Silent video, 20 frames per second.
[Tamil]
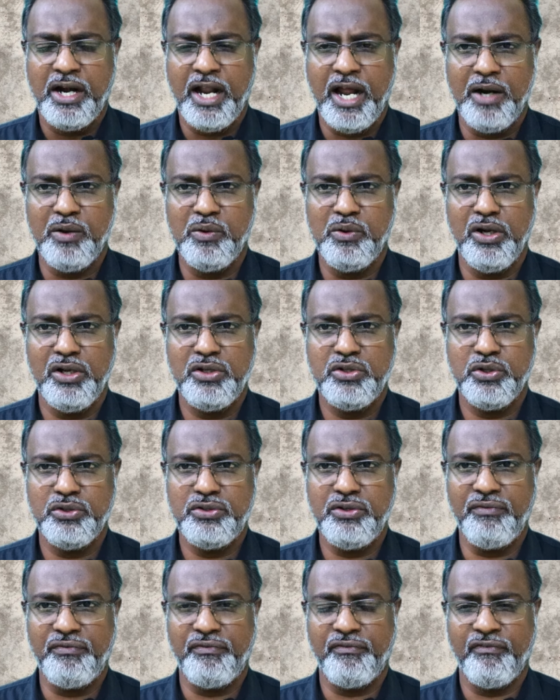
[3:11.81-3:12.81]
நான் உங்கள்
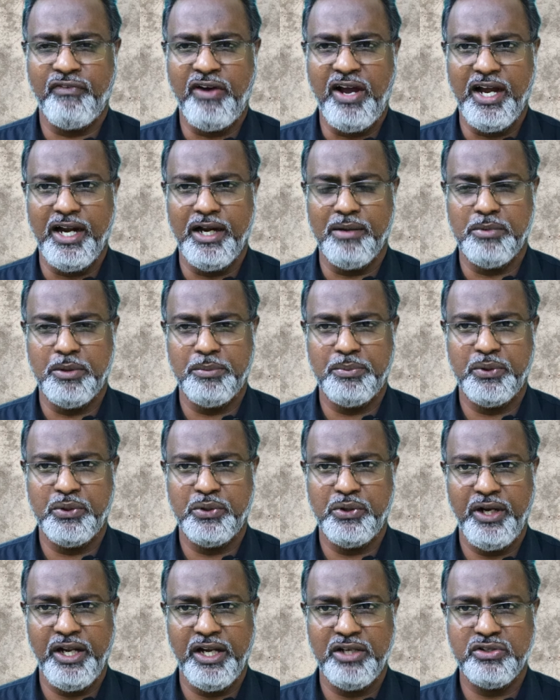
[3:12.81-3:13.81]
ஜோசப் வாங்க நம்ம இப்போ
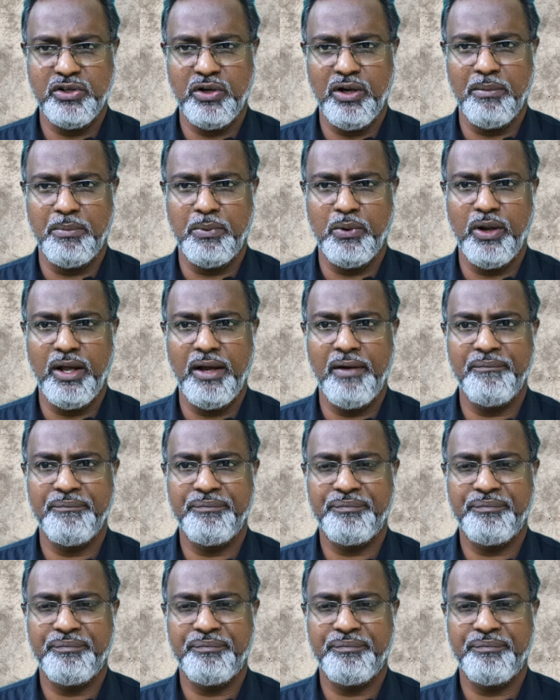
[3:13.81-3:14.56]
நிகழ்ச்சிக்குள்ளே போகலாம்